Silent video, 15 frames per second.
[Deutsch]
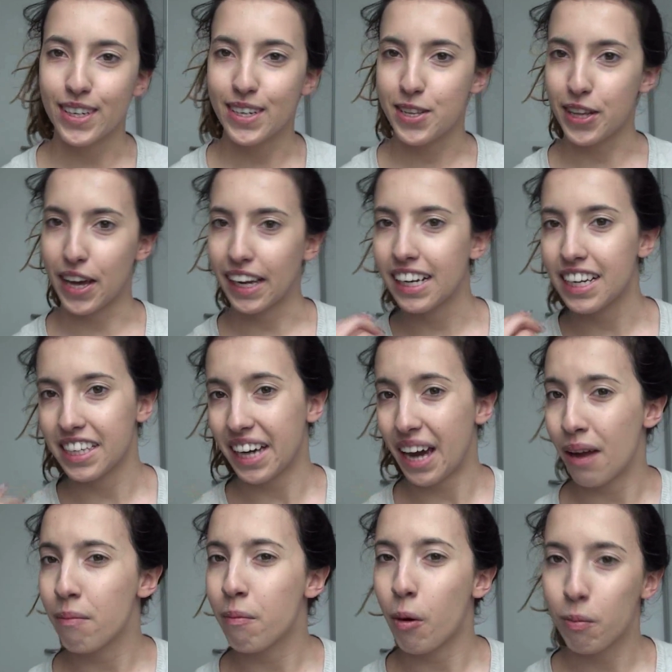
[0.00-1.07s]
sollte es eigentlich
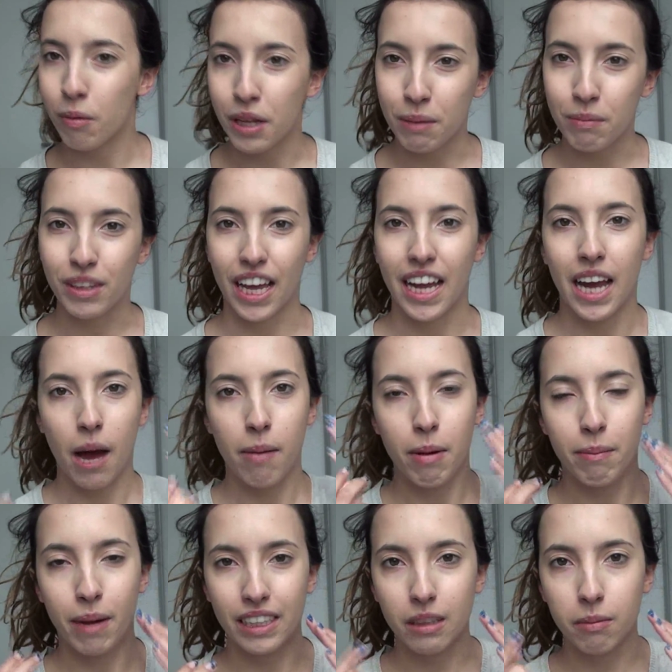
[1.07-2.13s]
kein Problem sein. Aber
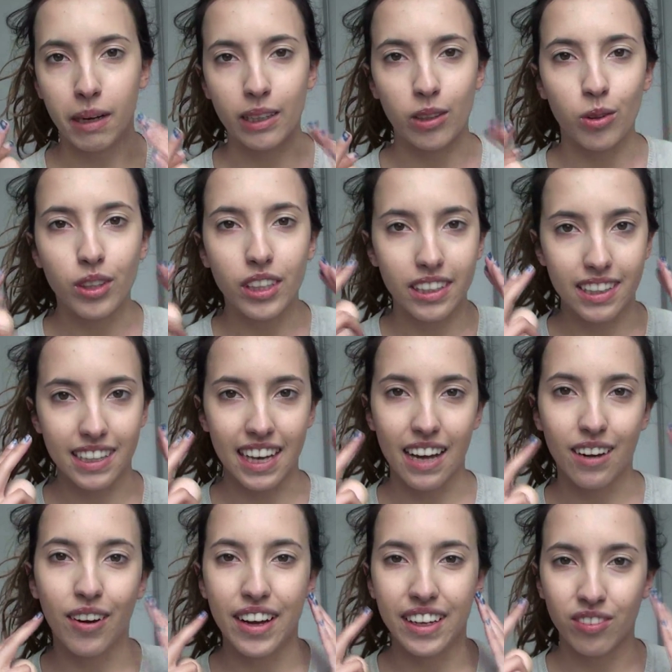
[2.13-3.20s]
manchmal dunkelt sie ja
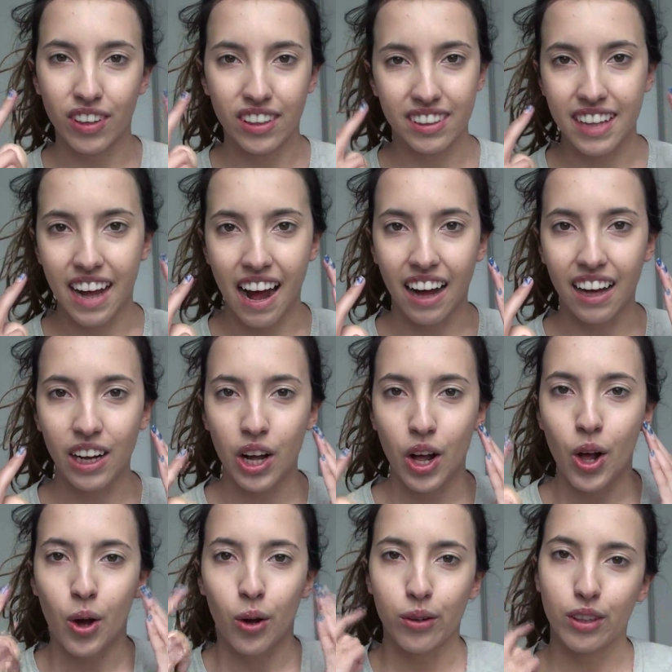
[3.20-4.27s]
noch etwas nach
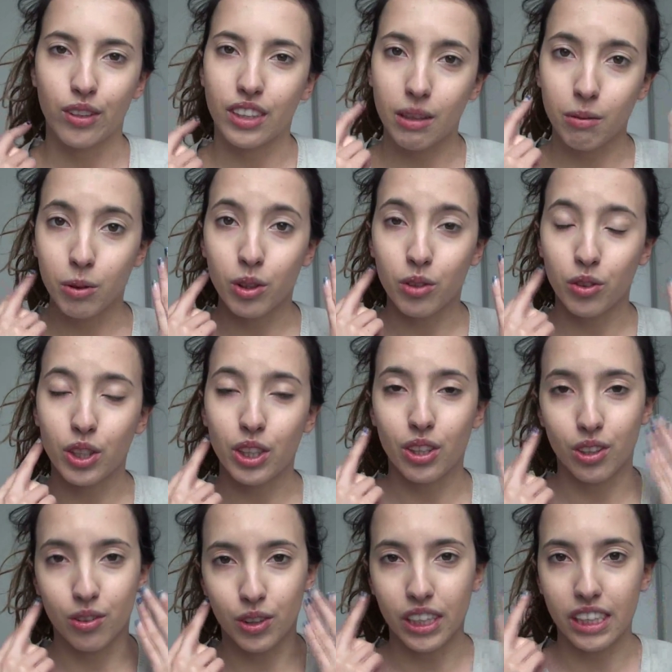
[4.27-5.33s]
und aus diesem Grund würde ich
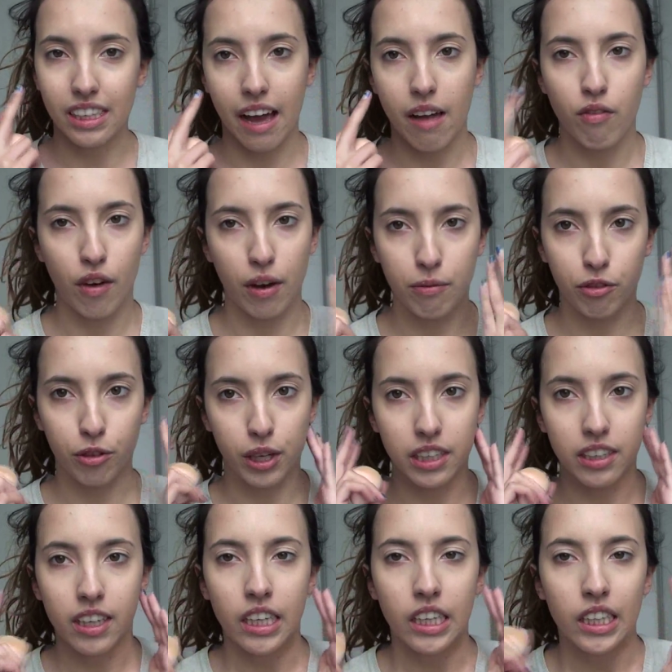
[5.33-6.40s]
euch wirklich einfach
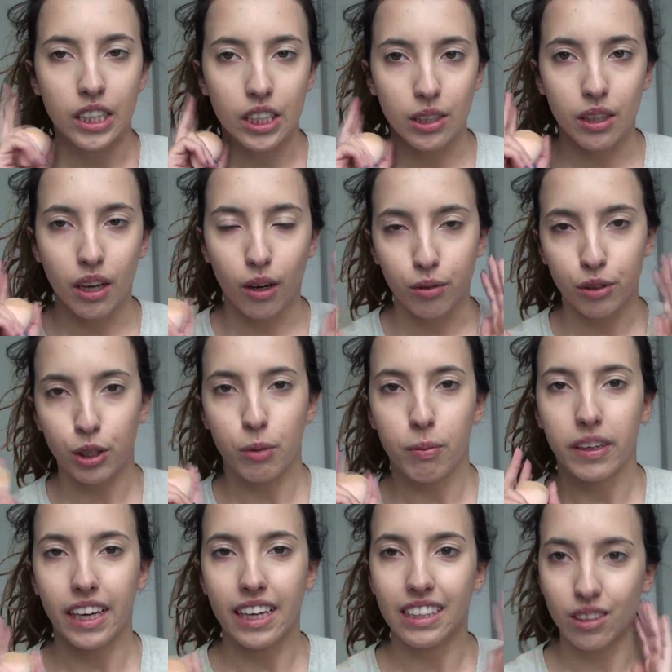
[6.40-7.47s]
empfehlen, auf die
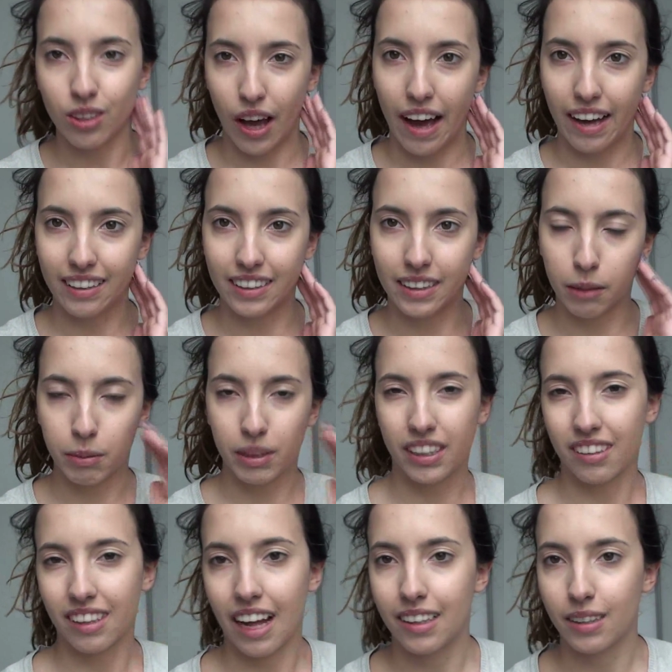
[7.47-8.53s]
Übergänge zu achten, damit
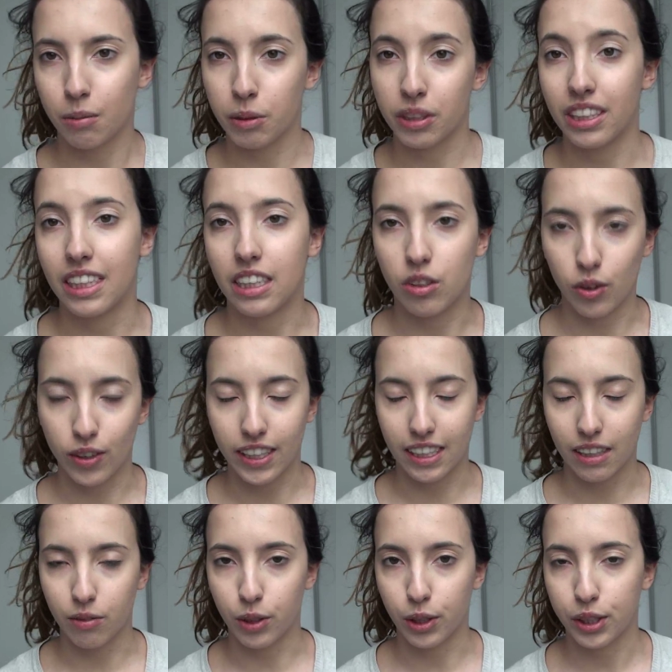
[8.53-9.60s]
das alles ein bisschen
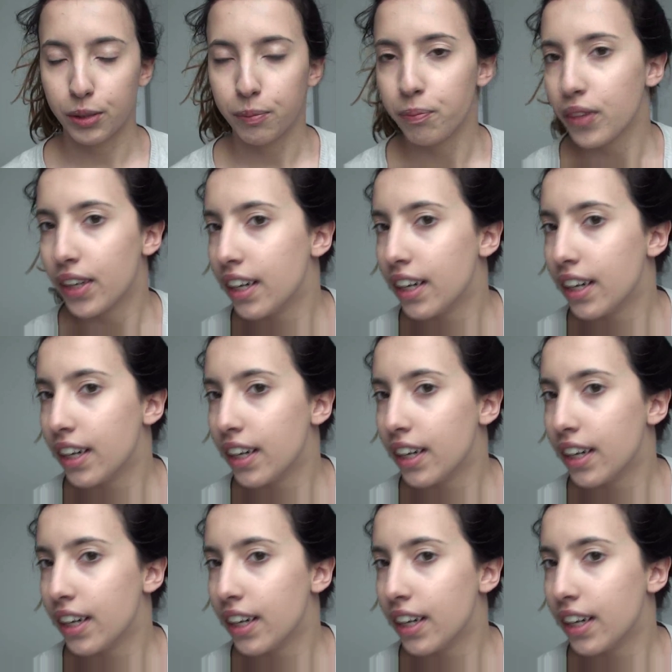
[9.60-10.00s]
natürlicher wirkt.